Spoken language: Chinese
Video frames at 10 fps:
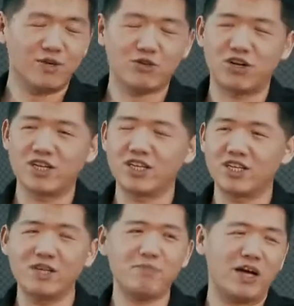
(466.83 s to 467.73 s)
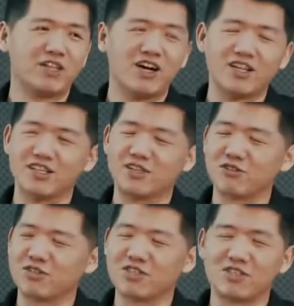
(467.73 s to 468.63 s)
我们要创立一个一百零二年的
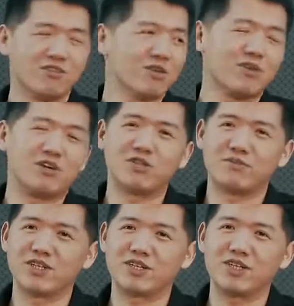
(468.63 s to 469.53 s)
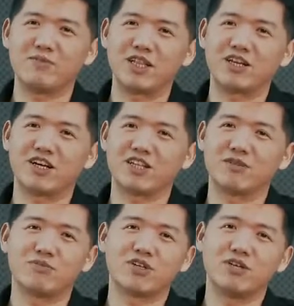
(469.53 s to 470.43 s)
公司，我也不知道为什么是一百零二
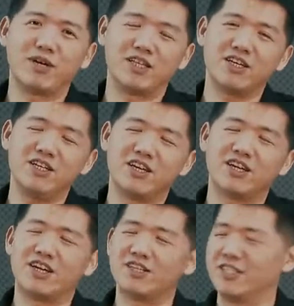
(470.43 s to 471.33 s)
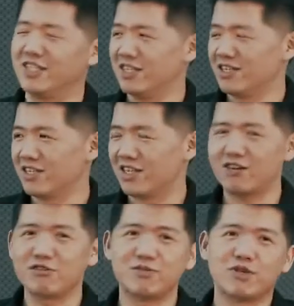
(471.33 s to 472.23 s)
年，不是一百零一年啊。
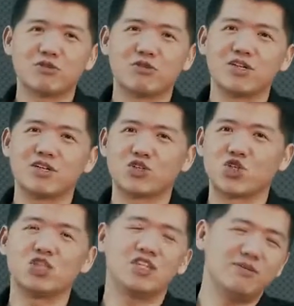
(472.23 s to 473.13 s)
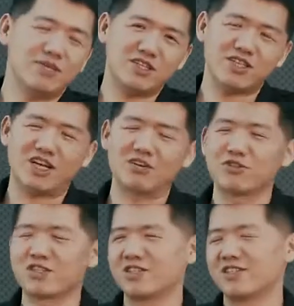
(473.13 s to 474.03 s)
然后我们要做一个十几亿美金的大
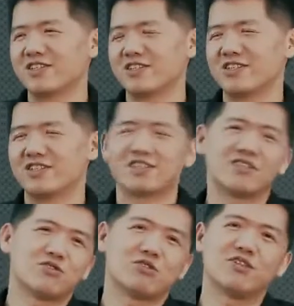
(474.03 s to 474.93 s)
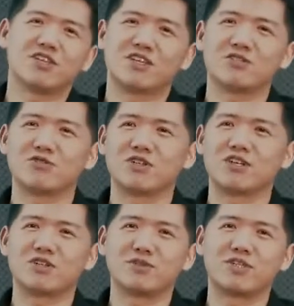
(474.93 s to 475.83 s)
公司，所有人听到都觉得
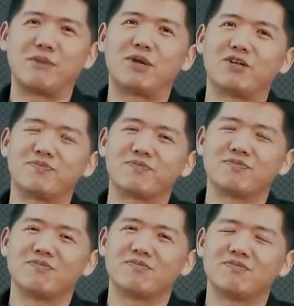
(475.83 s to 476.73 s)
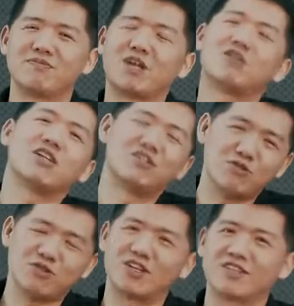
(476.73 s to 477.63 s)
这哥们傻帽，但后来
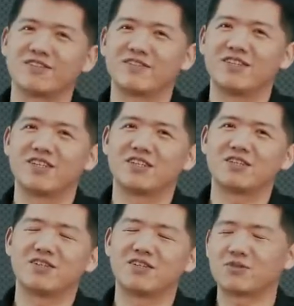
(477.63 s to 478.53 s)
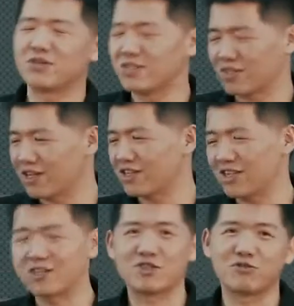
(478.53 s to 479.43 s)
做成了。呃，所以这个
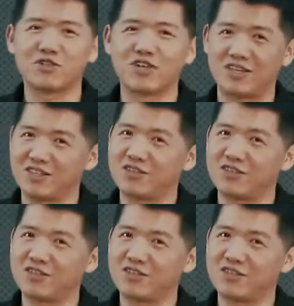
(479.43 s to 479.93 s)
天使投资